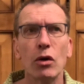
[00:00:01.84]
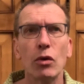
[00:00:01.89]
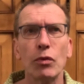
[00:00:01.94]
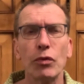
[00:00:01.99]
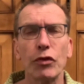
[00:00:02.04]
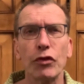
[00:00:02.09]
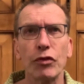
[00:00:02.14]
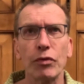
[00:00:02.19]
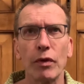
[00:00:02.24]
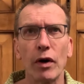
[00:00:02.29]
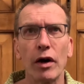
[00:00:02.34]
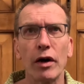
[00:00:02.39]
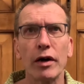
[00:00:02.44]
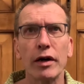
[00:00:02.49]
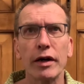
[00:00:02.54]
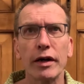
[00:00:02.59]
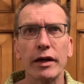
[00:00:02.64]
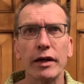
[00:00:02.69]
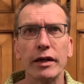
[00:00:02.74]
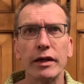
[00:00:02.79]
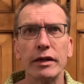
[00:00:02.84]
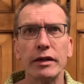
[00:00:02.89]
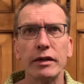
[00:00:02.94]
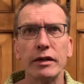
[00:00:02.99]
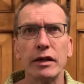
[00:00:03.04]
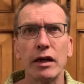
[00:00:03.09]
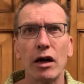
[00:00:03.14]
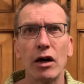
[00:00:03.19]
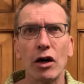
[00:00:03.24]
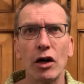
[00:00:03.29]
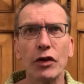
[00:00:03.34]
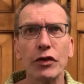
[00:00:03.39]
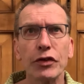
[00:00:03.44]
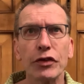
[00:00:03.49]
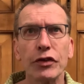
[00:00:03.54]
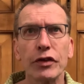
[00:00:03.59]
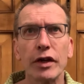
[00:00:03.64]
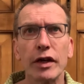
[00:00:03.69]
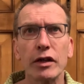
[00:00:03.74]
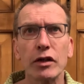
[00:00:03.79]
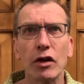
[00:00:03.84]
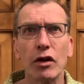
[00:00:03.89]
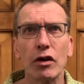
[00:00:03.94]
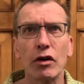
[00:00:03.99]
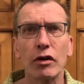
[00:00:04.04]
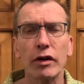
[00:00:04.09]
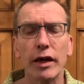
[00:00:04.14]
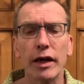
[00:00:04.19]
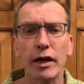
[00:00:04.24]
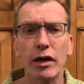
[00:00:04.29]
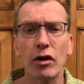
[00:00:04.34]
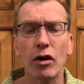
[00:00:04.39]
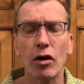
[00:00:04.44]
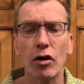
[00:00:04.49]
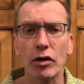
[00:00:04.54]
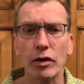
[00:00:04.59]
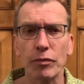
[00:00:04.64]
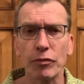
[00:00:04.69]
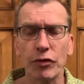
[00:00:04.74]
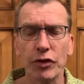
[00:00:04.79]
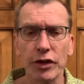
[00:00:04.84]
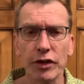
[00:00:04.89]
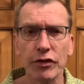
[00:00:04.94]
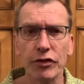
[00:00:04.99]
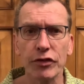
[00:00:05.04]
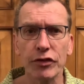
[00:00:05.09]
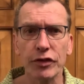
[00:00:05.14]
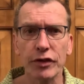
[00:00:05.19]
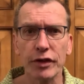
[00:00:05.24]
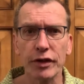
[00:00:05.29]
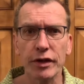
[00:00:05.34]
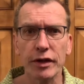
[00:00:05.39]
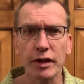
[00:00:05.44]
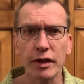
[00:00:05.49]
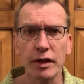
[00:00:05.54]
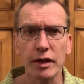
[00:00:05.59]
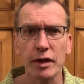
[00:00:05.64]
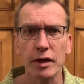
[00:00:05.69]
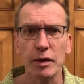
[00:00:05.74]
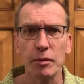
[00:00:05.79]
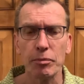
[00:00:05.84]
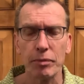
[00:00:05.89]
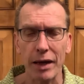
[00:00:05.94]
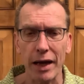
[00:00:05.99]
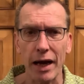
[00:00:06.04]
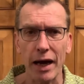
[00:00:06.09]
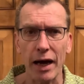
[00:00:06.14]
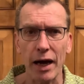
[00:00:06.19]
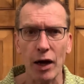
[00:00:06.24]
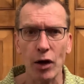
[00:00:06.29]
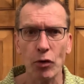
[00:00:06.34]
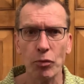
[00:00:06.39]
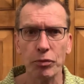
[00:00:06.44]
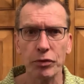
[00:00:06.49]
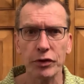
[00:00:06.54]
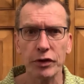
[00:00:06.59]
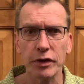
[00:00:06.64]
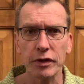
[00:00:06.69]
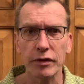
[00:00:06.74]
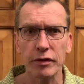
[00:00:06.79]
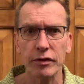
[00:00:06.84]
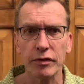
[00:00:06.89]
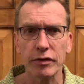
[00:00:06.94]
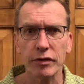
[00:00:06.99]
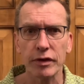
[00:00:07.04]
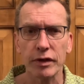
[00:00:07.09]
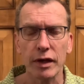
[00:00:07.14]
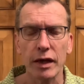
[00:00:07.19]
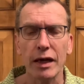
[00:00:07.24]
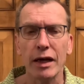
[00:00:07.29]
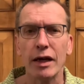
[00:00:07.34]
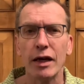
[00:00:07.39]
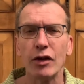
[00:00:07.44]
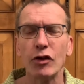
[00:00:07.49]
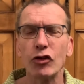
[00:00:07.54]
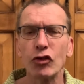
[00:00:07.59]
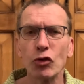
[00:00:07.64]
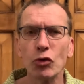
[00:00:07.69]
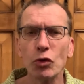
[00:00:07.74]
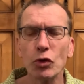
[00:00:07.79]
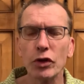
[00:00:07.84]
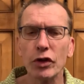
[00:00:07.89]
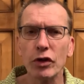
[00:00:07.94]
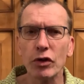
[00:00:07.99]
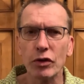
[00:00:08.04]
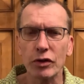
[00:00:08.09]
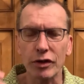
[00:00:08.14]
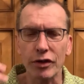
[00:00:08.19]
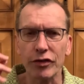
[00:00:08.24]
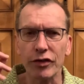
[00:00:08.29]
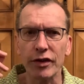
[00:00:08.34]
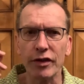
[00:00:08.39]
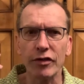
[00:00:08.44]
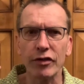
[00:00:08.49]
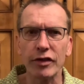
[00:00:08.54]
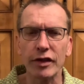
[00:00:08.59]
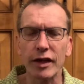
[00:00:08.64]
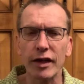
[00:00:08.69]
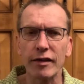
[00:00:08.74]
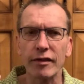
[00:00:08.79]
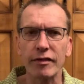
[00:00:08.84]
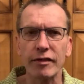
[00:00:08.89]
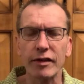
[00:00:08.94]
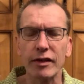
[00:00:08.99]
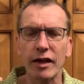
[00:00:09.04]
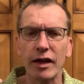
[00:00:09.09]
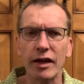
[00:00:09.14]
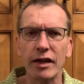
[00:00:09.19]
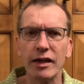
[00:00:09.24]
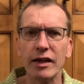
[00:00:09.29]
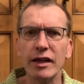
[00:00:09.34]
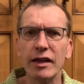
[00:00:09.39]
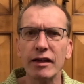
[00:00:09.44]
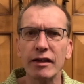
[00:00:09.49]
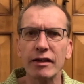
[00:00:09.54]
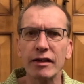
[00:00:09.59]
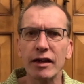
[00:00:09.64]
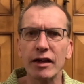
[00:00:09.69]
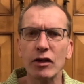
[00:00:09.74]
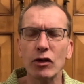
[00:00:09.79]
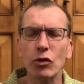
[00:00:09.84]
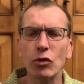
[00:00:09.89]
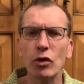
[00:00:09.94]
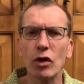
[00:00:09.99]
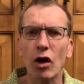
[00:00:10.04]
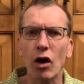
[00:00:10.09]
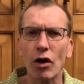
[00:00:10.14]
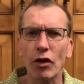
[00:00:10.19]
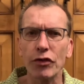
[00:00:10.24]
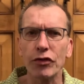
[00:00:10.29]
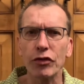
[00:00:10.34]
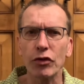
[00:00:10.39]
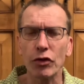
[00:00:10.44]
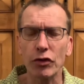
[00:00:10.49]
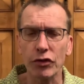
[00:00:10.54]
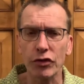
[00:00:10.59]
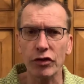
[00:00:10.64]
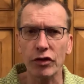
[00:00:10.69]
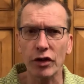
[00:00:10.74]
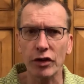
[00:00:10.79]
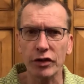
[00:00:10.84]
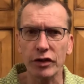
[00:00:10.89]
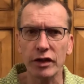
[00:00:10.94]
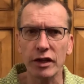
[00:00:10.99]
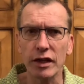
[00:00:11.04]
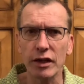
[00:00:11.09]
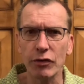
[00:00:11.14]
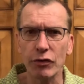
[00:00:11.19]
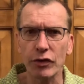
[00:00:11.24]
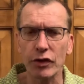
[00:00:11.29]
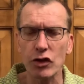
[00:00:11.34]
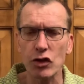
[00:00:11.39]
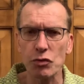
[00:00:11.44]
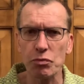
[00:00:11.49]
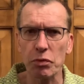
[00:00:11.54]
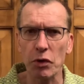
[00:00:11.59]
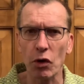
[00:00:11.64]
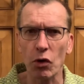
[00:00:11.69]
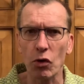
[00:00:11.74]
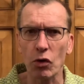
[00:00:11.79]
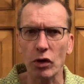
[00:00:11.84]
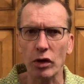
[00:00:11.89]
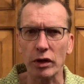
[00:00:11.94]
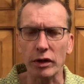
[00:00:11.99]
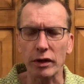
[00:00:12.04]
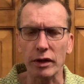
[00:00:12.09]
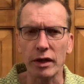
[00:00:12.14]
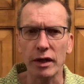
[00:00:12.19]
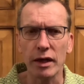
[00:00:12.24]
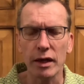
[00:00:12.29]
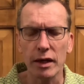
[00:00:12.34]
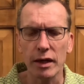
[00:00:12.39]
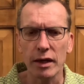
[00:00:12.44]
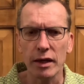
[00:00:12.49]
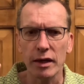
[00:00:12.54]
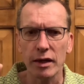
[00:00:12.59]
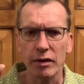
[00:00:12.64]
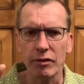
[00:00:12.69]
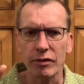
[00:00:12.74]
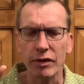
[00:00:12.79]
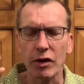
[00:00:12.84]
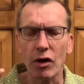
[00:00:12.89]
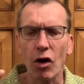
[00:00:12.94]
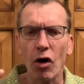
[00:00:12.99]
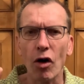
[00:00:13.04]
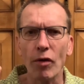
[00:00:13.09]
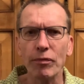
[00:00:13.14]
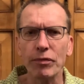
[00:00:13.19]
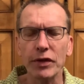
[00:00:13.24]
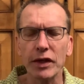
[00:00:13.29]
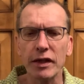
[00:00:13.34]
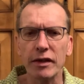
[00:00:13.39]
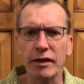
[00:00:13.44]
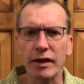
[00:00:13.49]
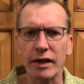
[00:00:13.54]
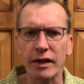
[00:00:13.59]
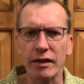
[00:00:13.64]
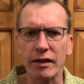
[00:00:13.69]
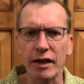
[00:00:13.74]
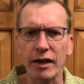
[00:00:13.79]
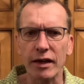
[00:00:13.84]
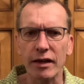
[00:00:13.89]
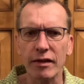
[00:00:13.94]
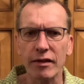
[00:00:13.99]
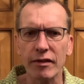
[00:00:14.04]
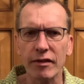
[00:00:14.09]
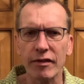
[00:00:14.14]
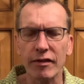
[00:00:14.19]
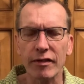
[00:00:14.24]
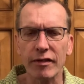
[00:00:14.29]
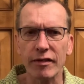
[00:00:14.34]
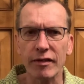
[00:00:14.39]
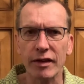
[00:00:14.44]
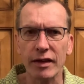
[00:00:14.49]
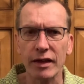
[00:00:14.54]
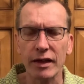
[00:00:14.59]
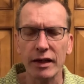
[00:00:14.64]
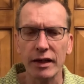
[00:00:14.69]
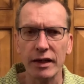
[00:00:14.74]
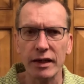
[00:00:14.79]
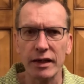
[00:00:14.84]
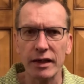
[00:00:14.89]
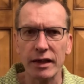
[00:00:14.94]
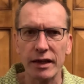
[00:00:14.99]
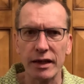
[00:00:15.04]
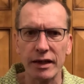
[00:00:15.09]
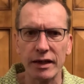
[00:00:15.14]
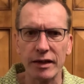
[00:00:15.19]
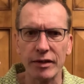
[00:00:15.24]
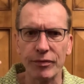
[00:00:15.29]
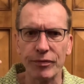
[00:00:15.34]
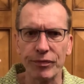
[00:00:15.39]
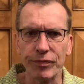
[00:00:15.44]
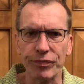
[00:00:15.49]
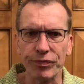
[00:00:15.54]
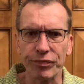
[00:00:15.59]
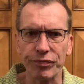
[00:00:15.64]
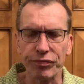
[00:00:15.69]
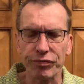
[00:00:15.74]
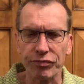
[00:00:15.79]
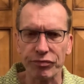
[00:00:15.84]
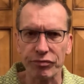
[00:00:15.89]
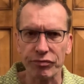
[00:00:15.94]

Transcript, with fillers: Und zwar äh, hat da Gerhard Pfister behauptet, Entschuldigung, das ist jetzt äh, nicht äh, nur assoziativ gesprochen. Wir haben die Tendenz, ähm,